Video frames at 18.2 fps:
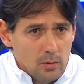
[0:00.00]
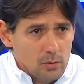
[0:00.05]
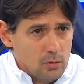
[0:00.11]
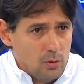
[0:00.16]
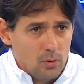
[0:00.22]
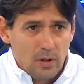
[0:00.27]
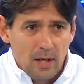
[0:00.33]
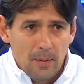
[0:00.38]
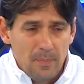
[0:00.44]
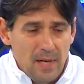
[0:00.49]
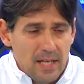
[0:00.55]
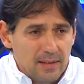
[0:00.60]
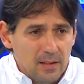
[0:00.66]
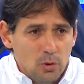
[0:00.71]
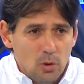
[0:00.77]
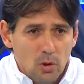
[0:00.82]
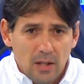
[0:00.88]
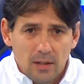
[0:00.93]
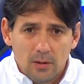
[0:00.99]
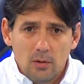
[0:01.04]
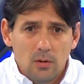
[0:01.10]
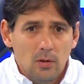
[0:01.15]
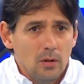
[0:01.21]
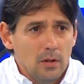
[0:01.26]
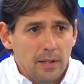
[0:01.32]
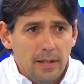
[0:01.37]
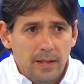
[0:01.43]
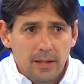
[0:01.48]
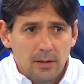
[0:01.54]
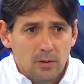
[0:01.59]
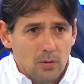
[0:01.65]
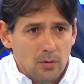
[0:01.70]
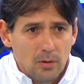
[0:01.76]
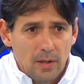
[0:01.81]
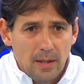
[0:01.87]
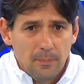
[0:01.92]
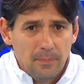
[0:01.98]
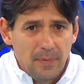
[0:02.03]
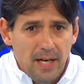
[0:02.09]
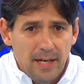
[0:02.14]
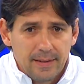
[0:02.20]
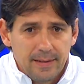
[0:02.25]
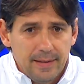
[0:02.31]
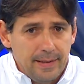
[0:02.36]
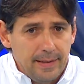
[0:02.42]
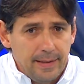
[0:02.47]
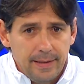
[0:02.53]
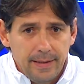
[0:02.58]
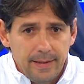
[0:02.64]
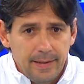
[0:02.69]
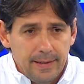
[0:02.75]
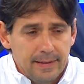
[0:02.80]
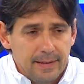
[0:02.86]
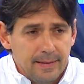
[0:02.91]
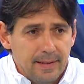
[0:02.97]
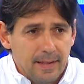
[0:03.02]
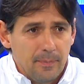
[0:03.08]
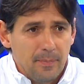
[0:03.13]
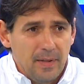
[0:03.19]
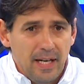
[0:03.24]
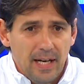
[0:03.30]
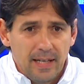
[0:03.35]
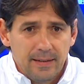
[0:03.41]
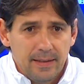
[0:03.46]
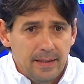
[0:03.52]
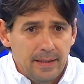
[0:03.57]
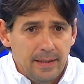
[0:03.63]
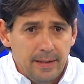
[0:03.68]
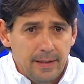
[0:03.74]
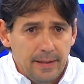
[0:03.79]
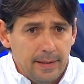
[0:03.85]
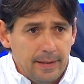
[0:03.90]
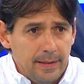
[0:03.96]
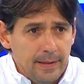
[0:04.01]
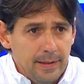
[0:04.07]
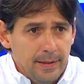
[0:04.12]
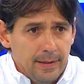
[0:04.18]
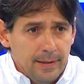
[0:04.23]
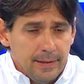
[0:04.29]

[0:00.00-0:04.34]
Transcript: sono cambiati i giocatori, sono cambiati determinati,